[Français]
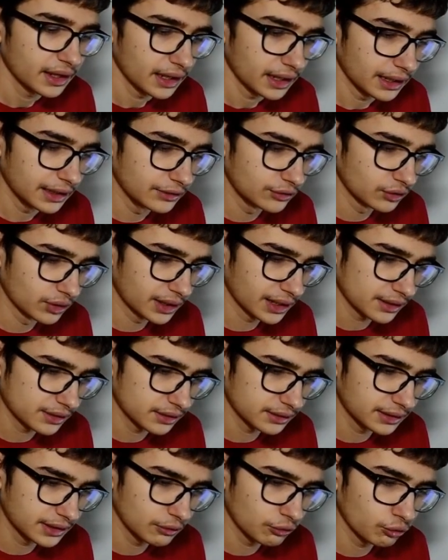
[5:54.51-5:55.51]
Et donc là,
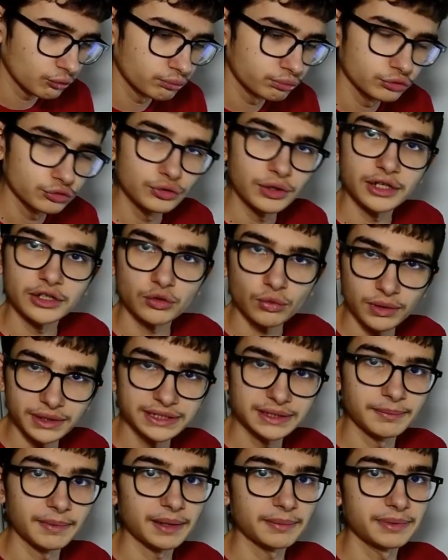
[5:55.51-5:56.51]
c'était au bout de la
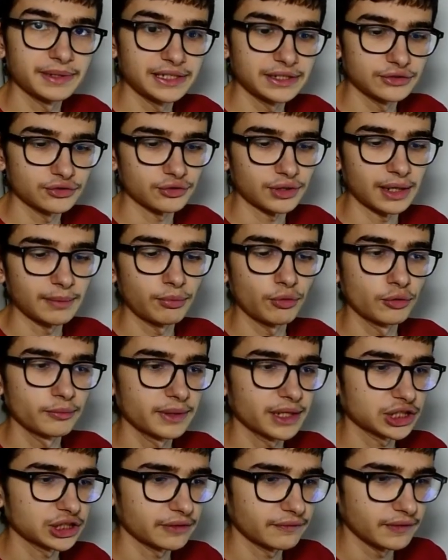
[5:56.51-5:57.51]
troisième répétition. La
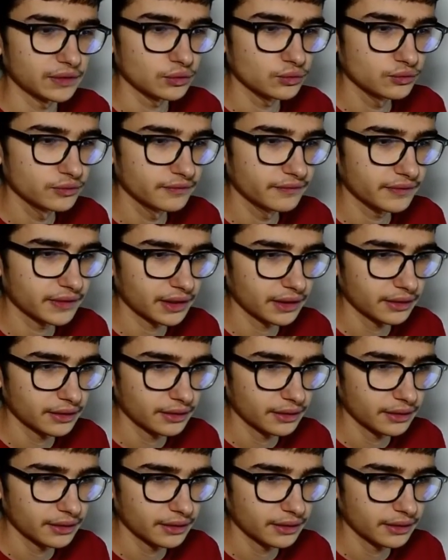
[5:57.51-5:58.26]
première, j'ai fait une 20,